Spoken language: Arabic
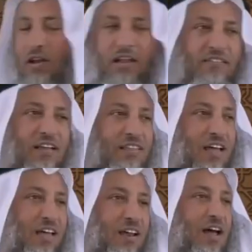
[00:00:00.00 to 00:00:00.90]

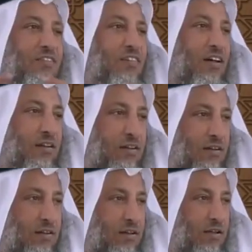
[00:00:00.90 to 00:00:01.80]
فالإحسان دائرة
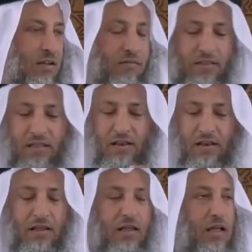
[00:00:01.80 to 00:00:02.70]
أصغر فإذا
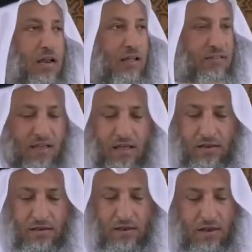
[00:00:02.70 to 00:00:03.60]

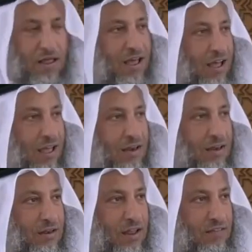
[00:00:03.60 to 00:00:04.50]
الإحسان
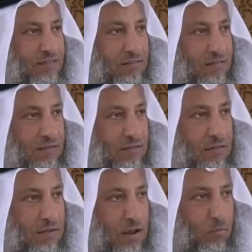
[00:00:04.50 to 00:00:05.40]
أقل الناس
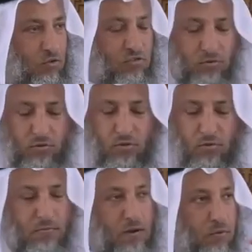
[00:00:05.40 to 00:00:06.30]
المحسنون
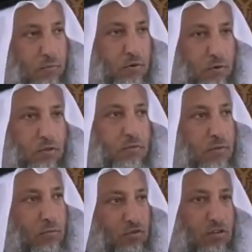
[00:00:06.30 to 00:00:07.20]
ثم المؤمنون
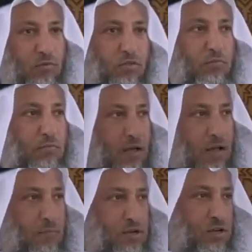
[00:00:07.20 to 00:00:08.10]
ثم المسلمون ثم
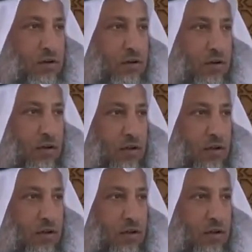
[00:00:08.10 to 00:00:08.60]
البشر